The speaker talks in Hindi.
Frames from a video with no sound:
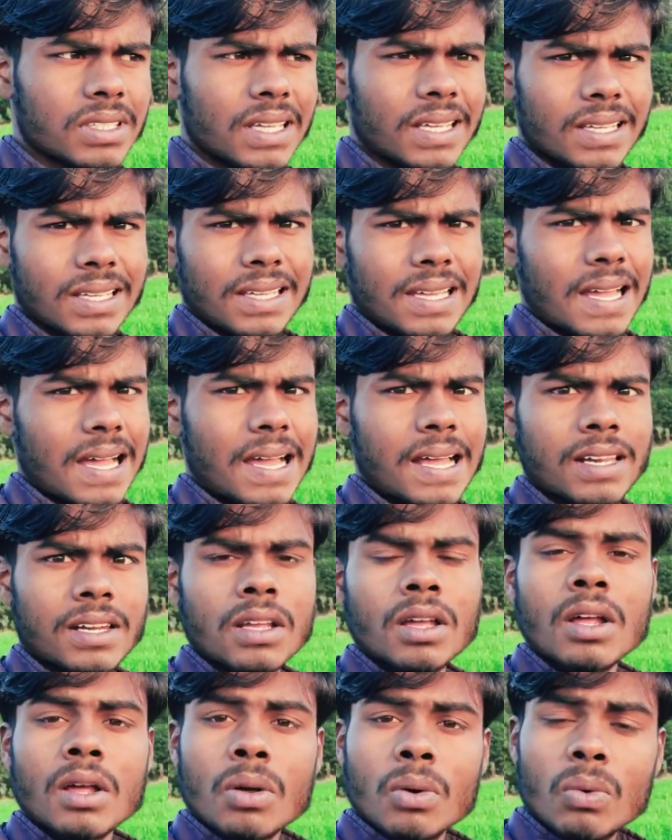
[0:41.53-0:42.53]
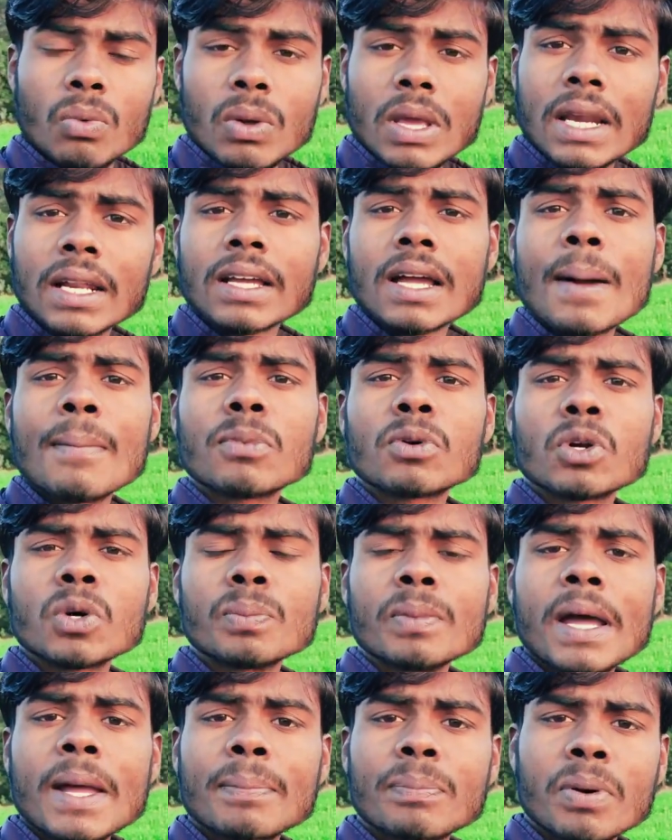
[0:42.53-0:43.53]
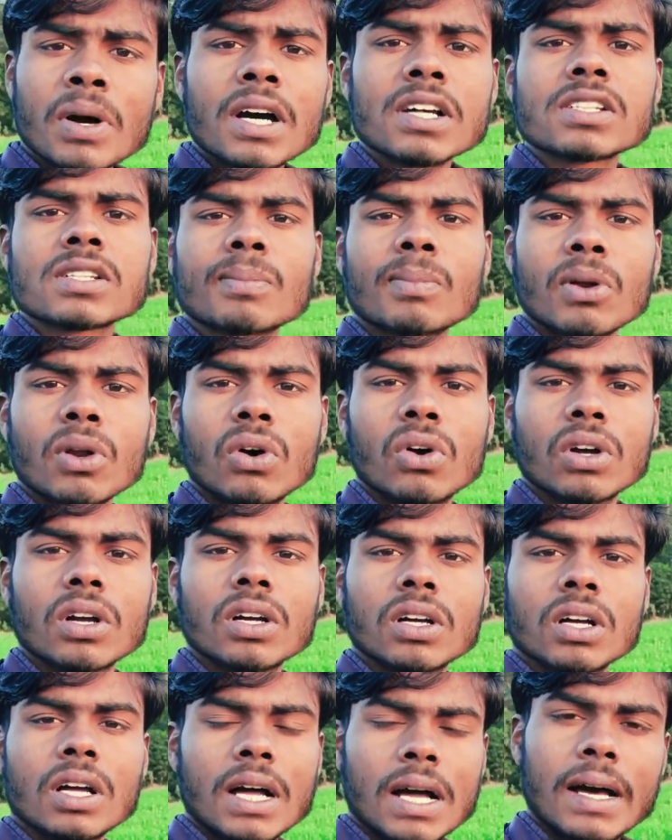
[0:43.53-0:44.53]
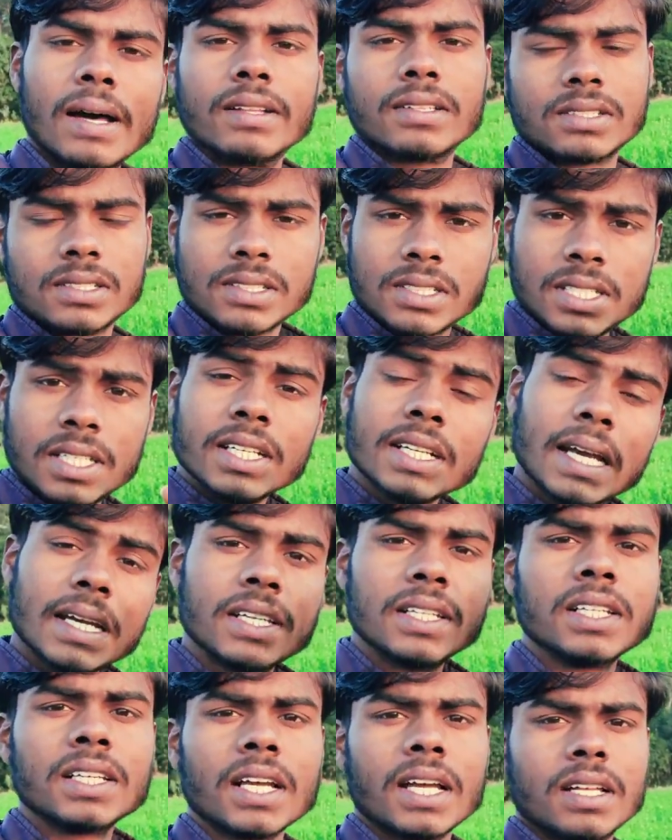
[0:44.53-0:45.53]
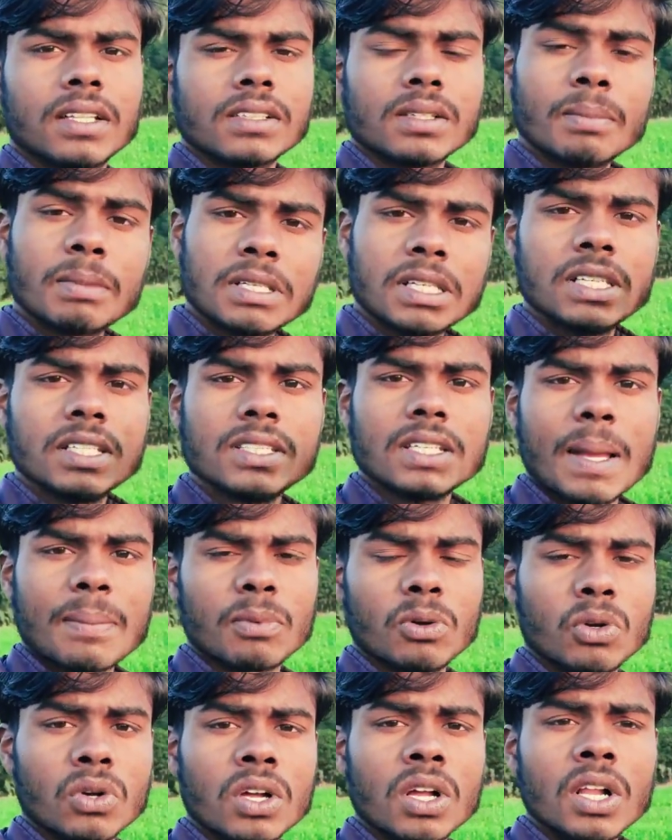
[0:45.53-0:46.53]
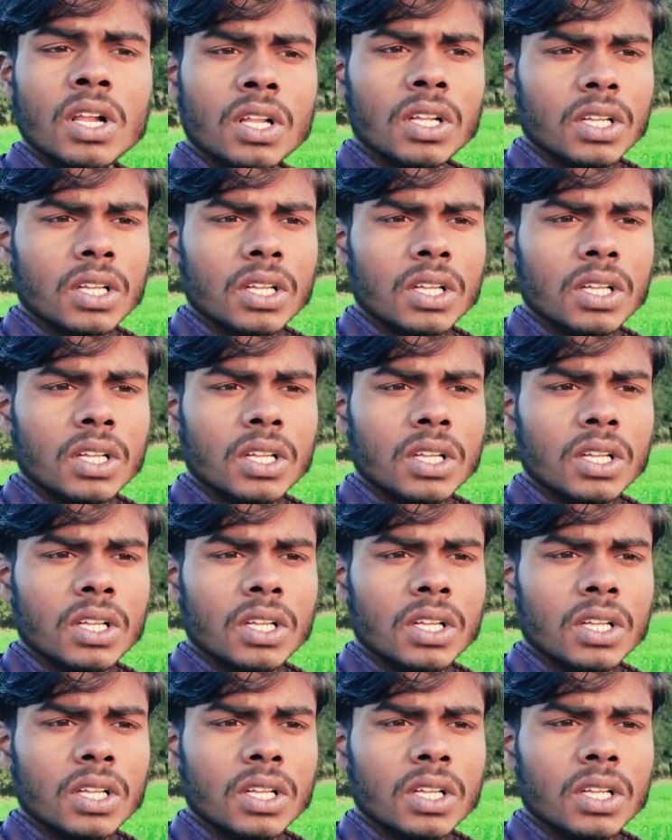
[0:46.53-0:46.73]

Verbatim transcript: ए यार वेलकम टू माय फर्स्ट ब्लॉग हाँ ठीक है ठीक है समझ लीजिए आप लोग